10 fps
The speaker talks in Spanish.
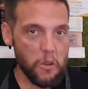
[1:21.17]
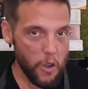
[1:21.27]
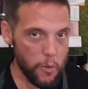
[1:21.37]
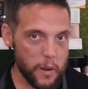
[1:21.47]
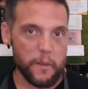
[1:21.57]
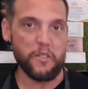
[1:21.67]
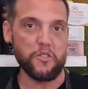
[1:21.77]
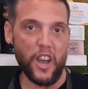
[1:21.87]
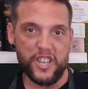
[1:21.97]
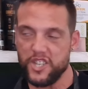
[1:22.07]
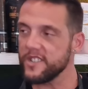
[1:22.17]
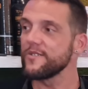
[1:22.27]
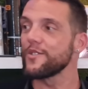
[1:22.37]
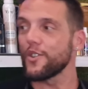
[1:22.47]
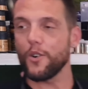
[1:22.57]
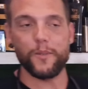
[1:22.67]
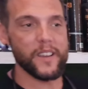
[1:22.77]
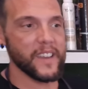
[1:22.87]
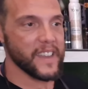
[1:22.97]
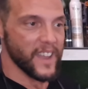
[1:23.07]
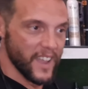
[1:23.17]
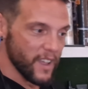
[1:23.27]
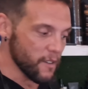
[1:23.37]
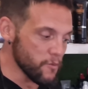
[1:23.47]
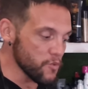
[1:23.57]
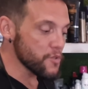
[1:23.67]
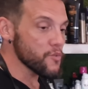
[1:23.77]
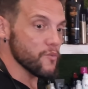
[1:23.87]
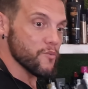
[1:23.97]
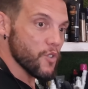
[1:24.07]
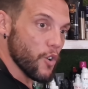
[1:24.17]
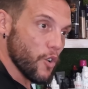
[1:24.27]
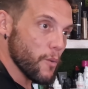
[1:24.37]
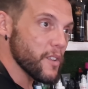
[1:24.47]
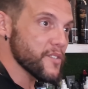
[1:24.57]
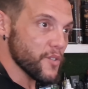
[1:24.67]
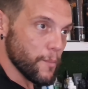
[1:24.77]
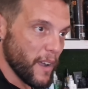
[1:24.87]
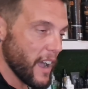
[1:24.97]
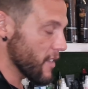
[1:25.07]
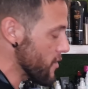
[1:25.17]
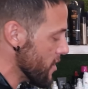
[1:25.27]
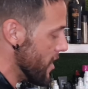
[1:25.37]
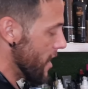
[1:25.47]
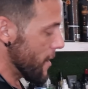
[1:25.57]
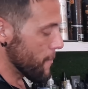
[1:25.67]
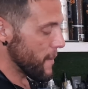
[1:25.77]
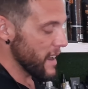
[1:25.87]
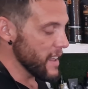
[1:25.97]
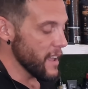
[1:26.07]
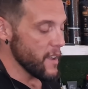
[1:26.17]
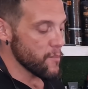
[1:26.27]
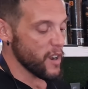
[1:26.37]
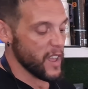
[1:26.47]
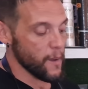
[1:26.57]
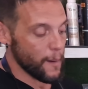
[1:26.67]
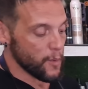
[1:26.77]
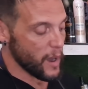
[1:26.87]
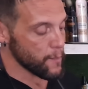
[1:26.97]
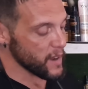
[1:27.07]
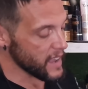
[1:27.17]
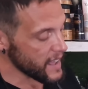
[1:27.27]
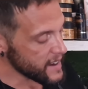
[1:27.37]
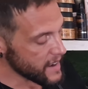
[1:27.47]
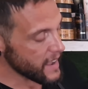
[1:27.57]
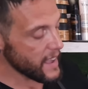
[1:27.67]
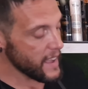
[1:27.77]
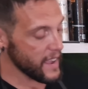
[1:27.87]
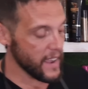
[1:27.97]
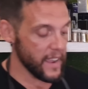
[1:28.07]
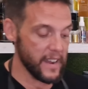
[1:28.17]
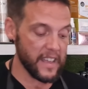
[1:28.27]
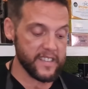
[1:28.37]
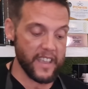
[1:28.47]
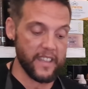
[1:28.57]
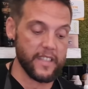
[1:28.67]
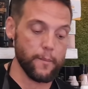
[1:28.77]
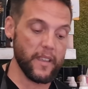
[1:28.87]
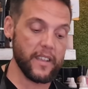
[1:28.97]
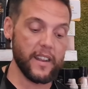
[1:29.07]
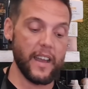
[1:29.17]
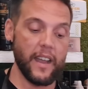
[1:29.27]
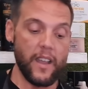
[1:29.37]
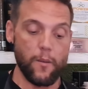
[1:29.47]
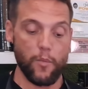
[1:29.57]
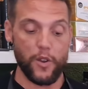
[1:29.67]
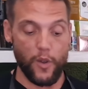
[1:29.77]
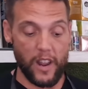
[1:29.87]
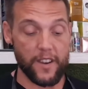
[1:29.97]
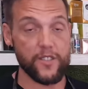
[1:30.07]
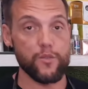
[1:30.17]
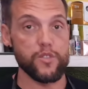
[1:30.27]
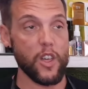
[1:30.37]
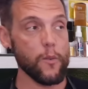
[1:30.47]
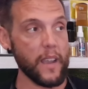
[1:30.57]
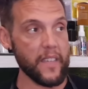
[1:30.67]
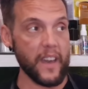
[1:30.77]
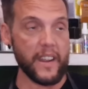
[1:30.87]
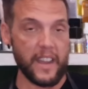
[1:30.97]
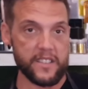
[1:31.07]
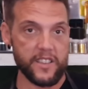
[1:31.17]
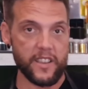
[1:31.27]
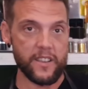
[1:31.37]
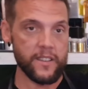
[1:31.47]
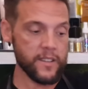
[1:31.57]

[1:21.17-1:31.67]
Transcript: cobre vintage, un cobre un, coco apagado. ¿Vale? Pues le vamos a aplicar eh, la siguiente mezcla. Bueno, el resultado va a quedar así.